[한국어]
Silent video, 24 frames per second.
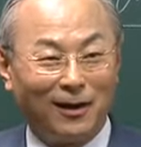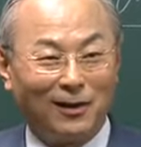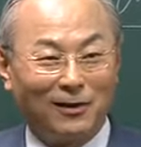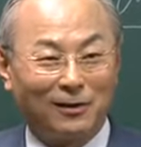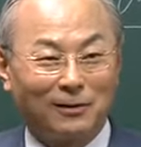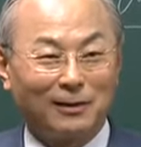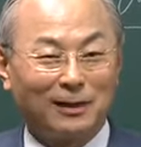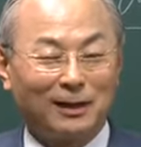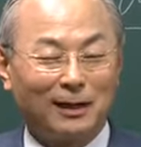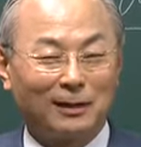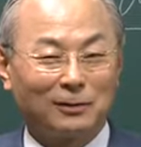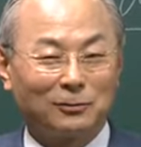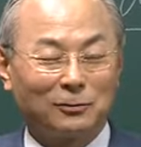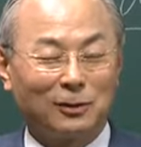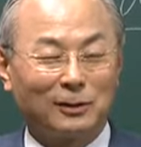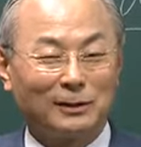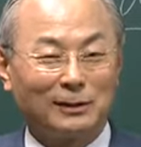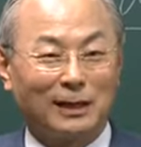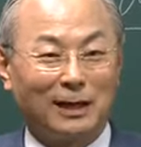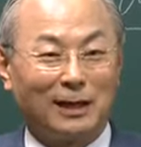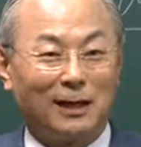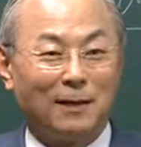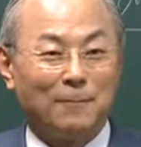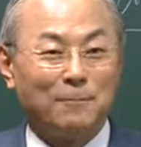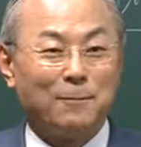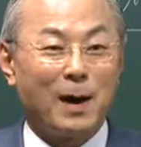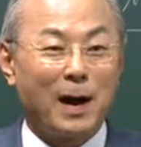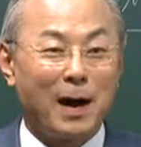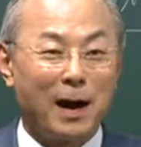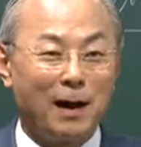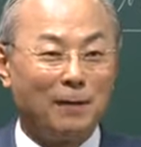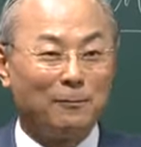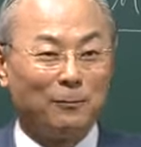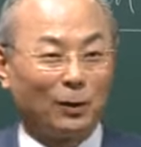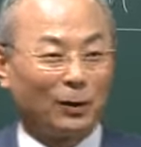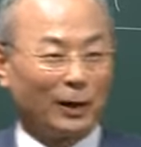그래가지고 이제 막
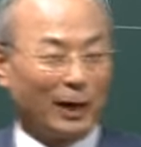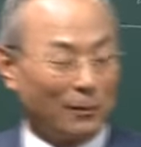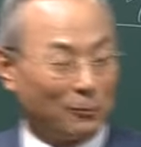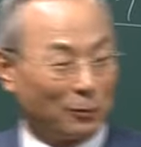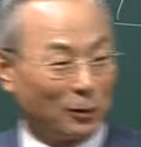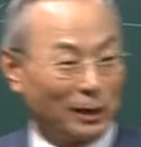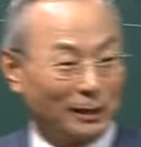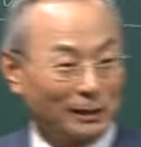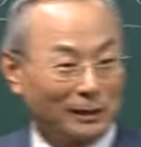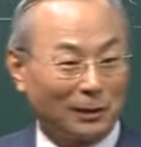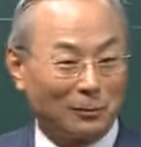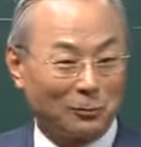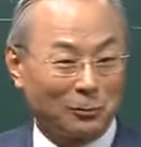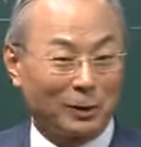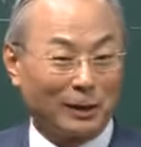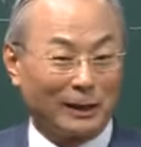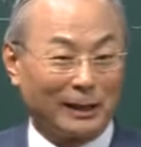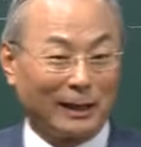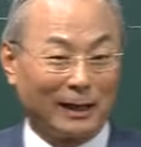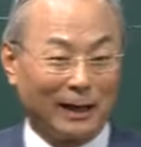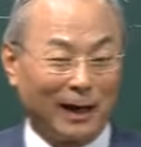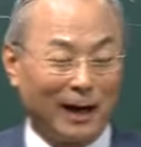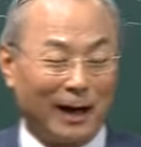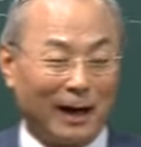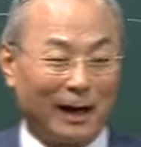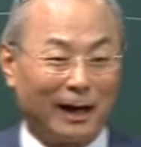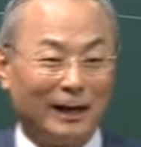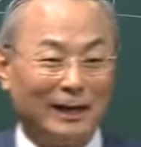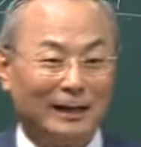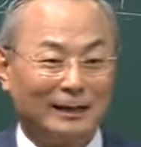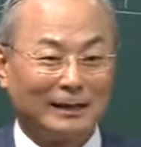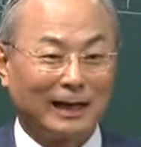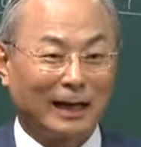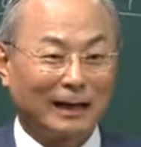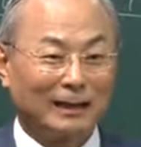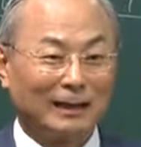뭘 해보겠다고 그러니까
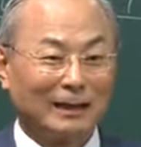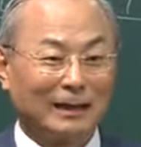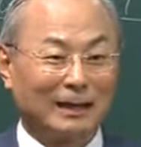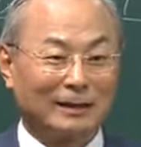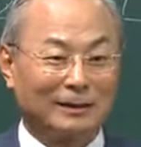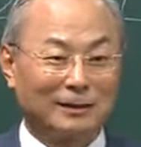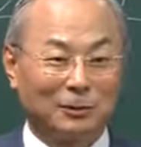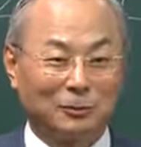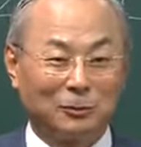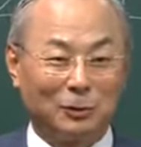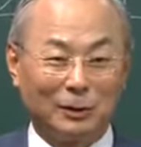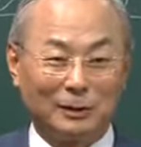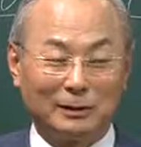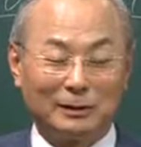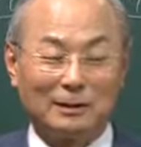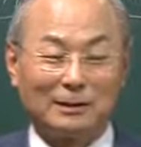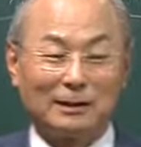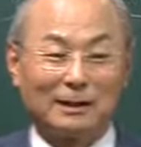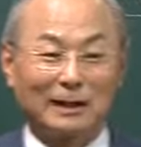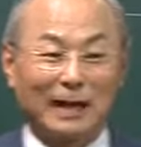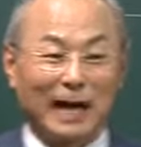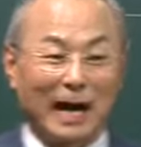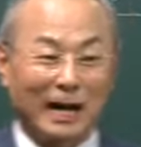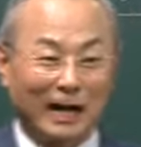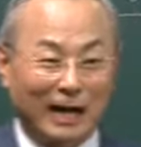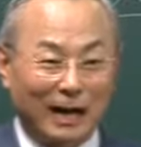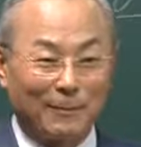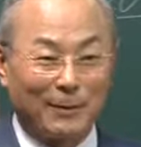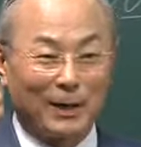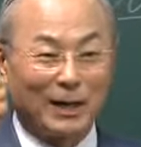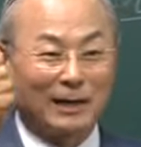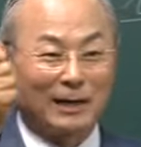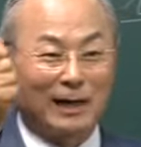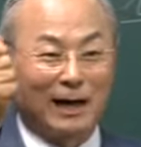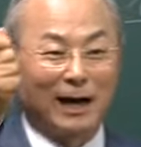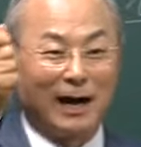자기가 들고 있던 거
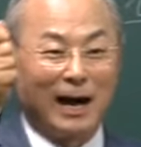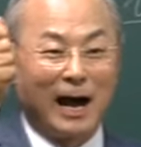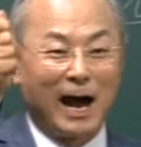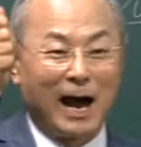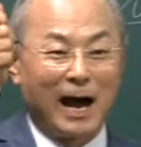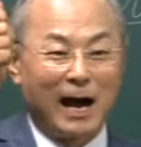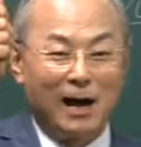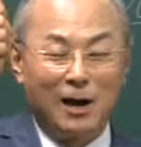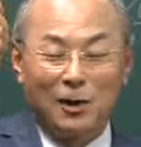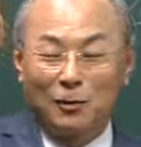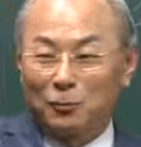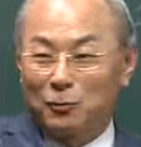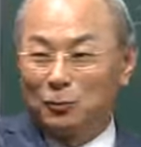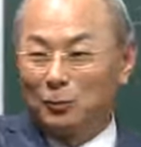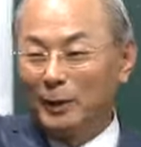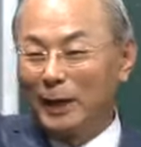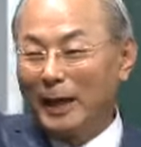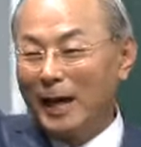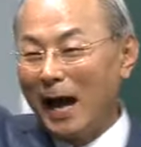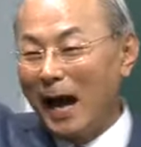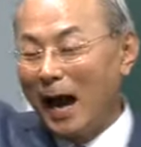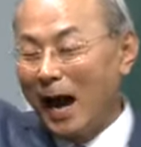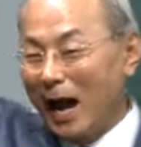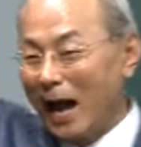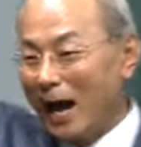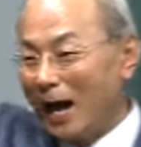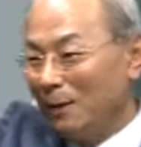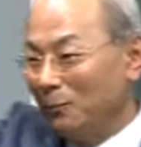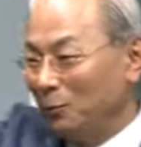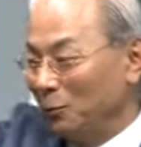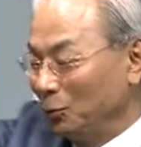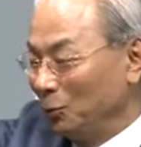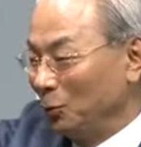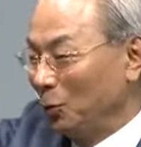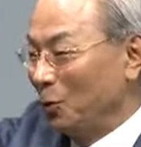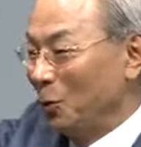깝깝한가 국내
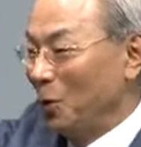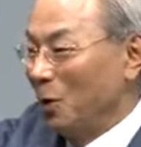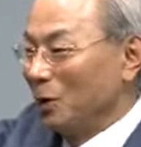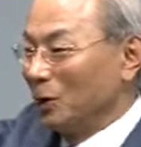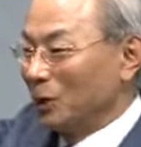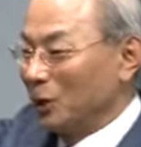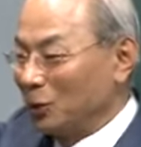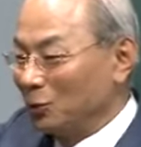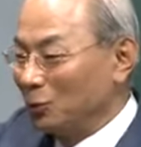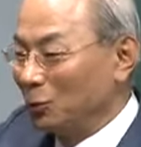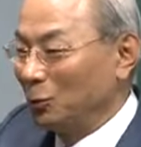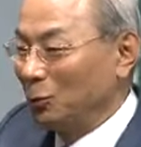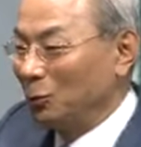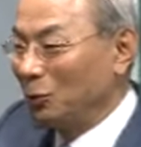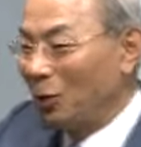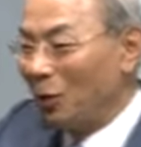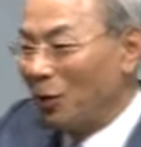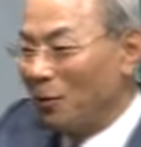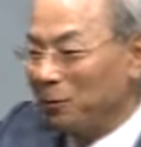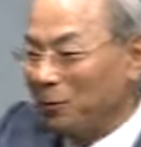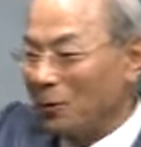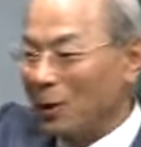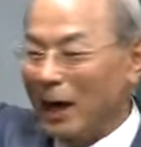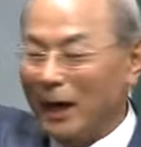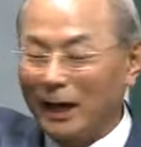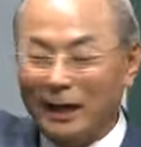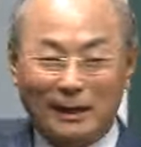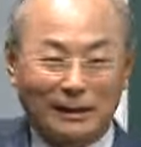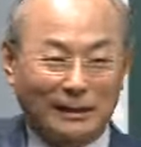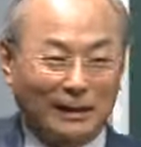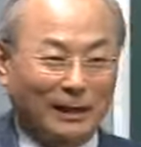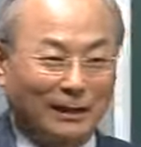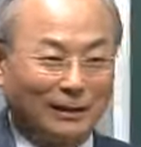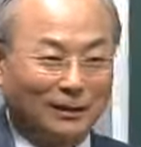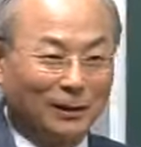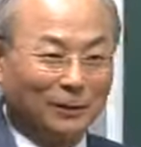아무도 기술도 없고
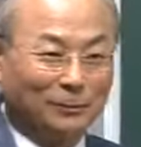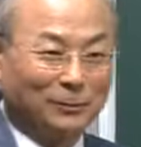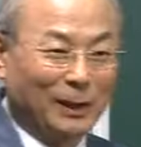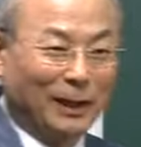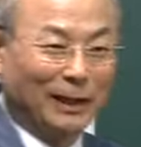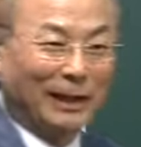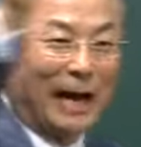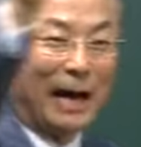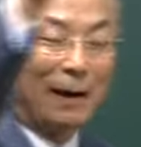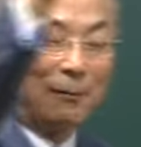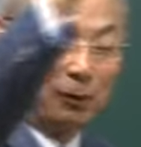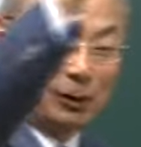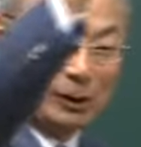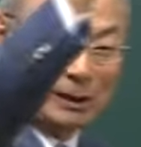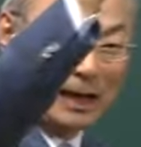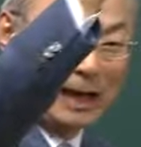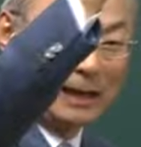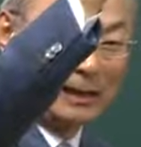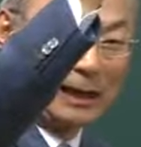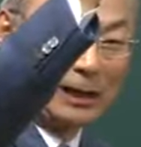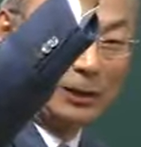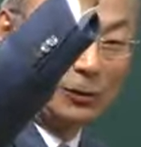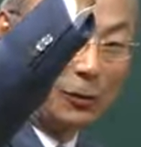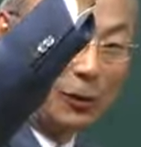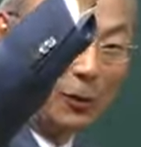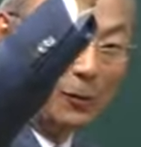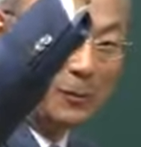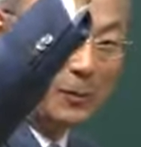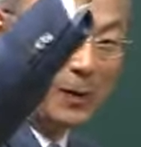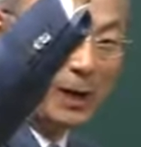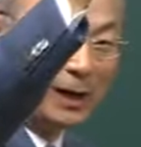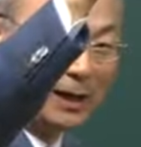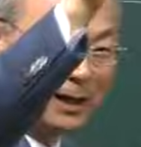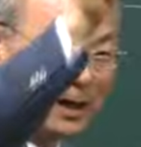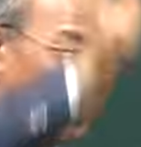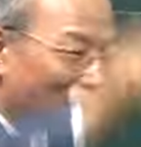하겠다는 업체를 아무리 찾아도
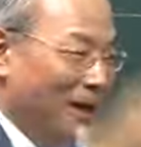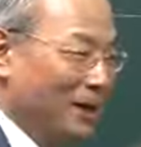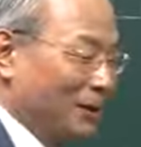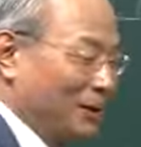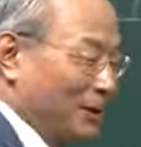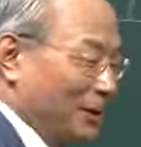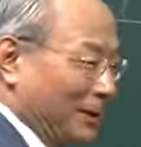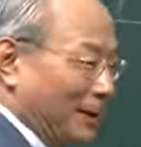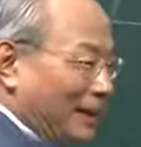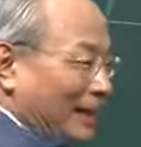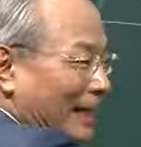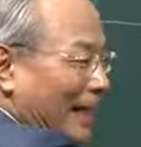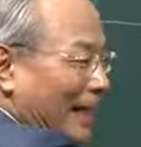없는가 그거를